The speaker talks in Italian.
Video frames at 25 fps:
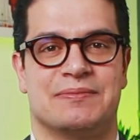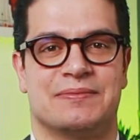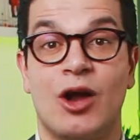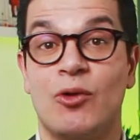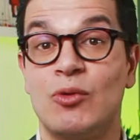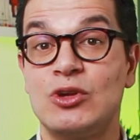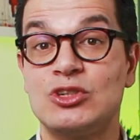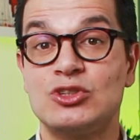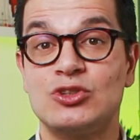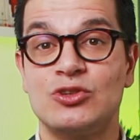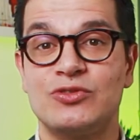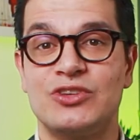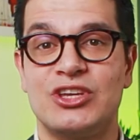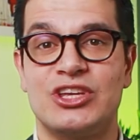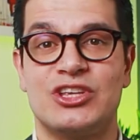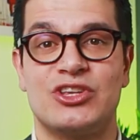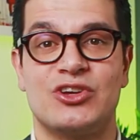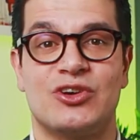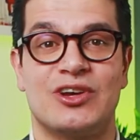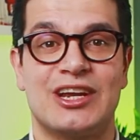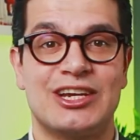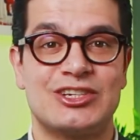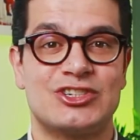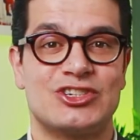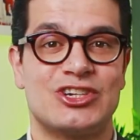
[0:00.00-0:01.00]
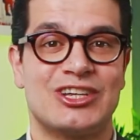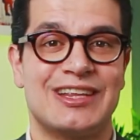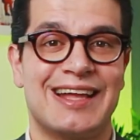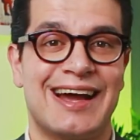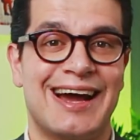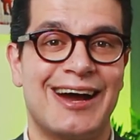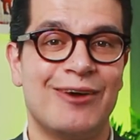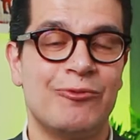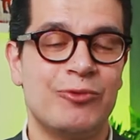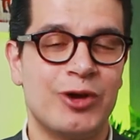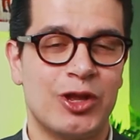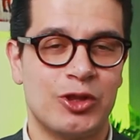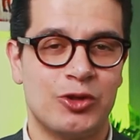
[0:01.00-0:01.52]
Questo video nasce
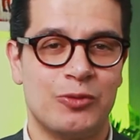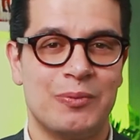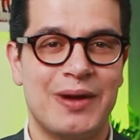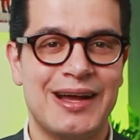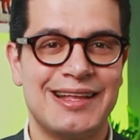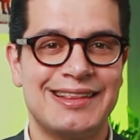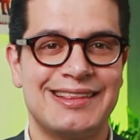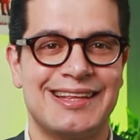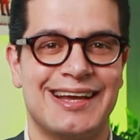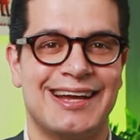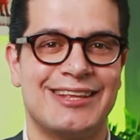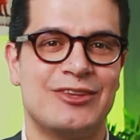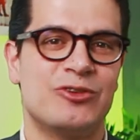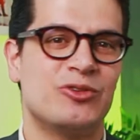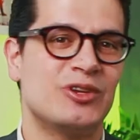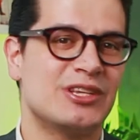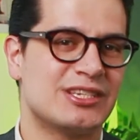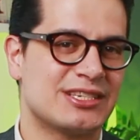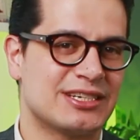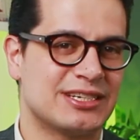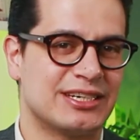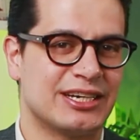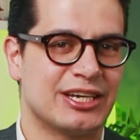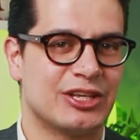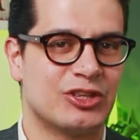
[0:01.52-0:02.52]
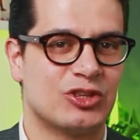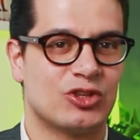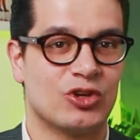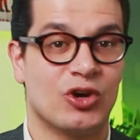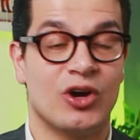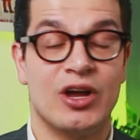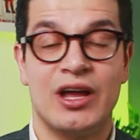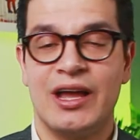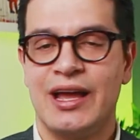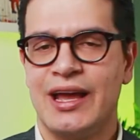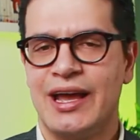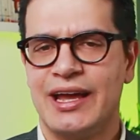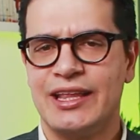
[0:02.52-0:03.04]
da una domanda di un
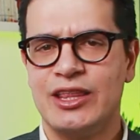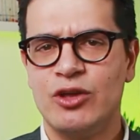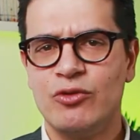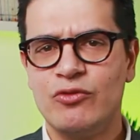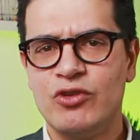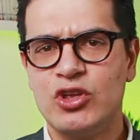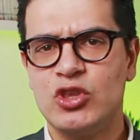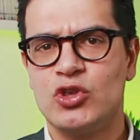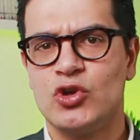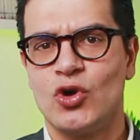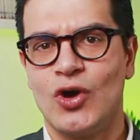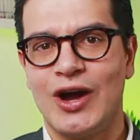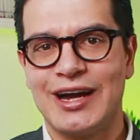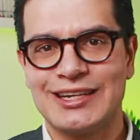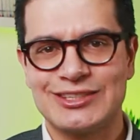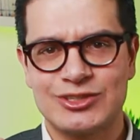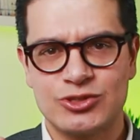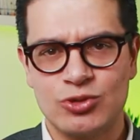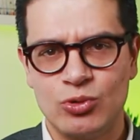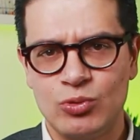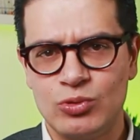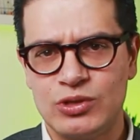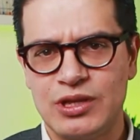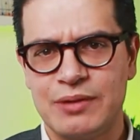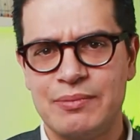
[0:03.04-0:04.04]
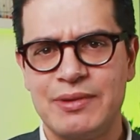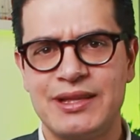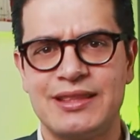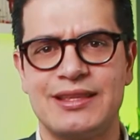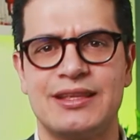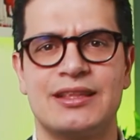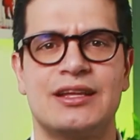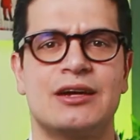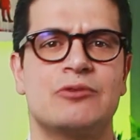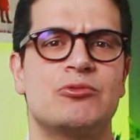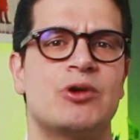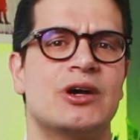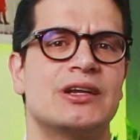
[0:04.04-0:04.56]
iscritto ed è un video assolutamente
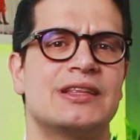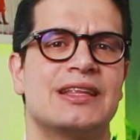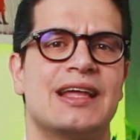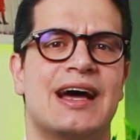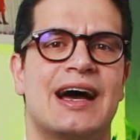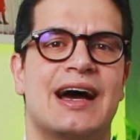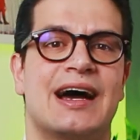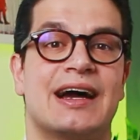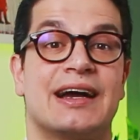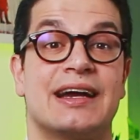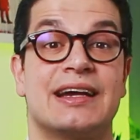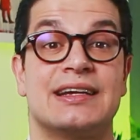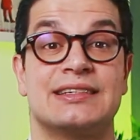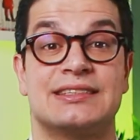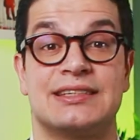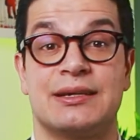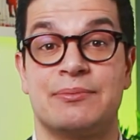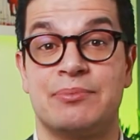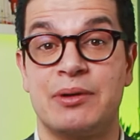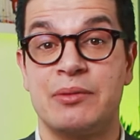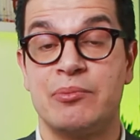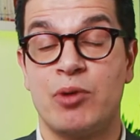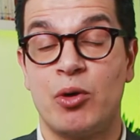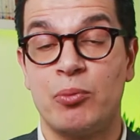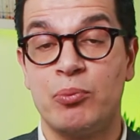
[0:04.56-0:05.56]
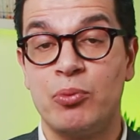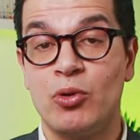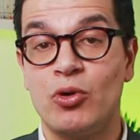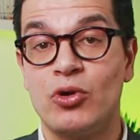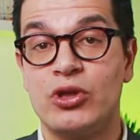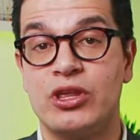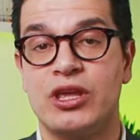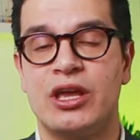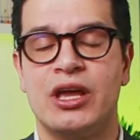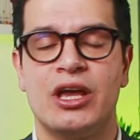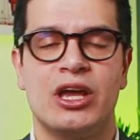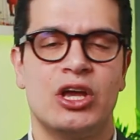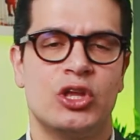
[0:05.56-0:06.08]
da guardare se prima o
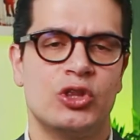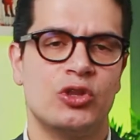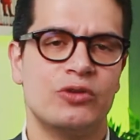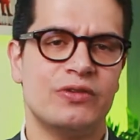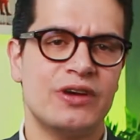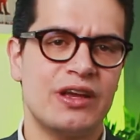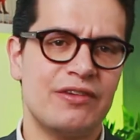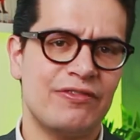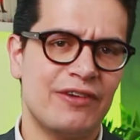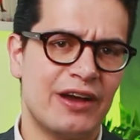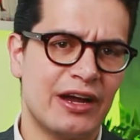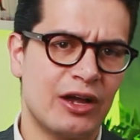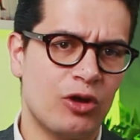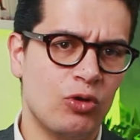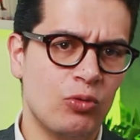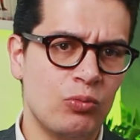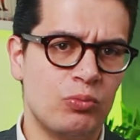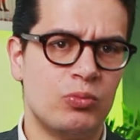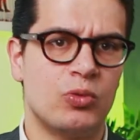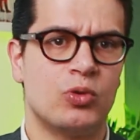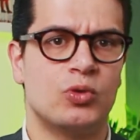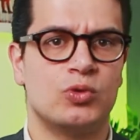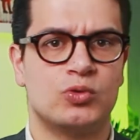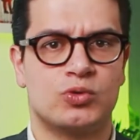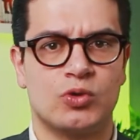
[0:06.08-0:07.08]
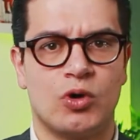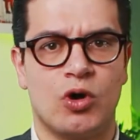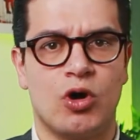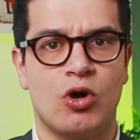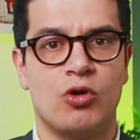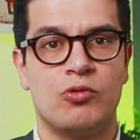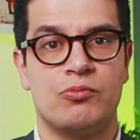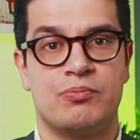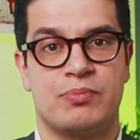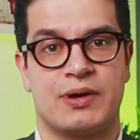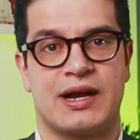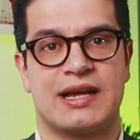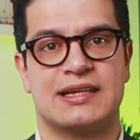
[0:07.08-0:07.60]
poi dovrai fare un mutuo o
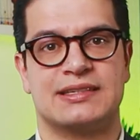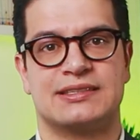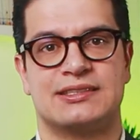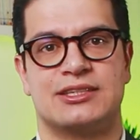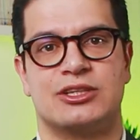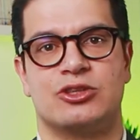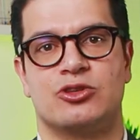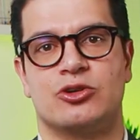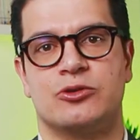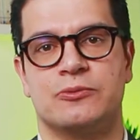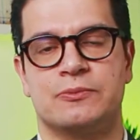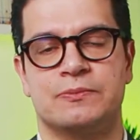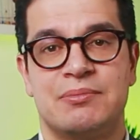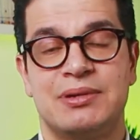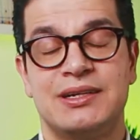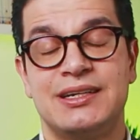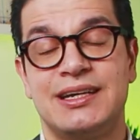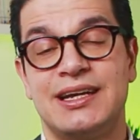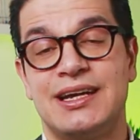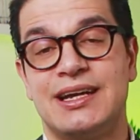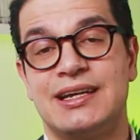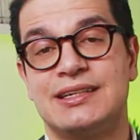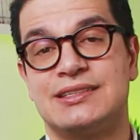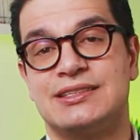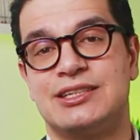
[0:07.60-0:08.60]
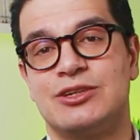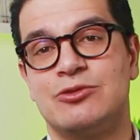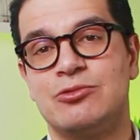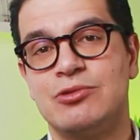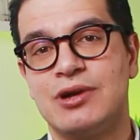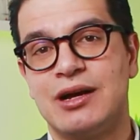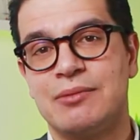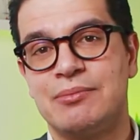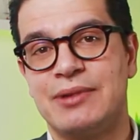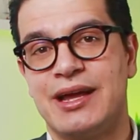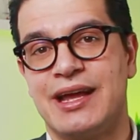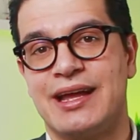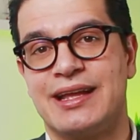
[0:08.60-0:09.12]
un prestito, perché
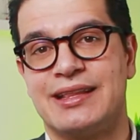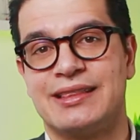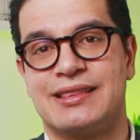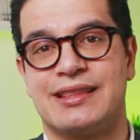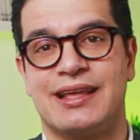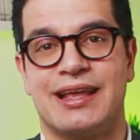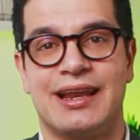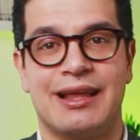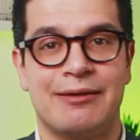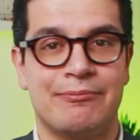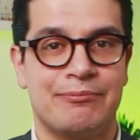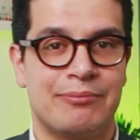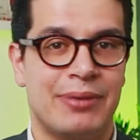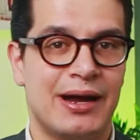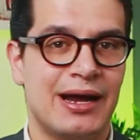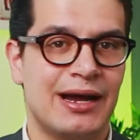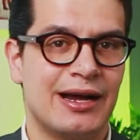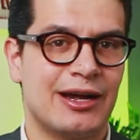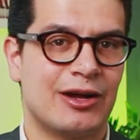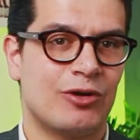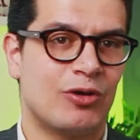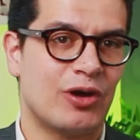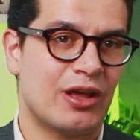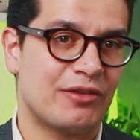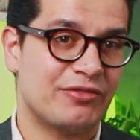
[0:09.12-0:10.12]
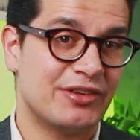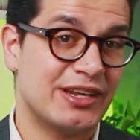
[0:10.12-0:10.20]
sicuramente la banca o la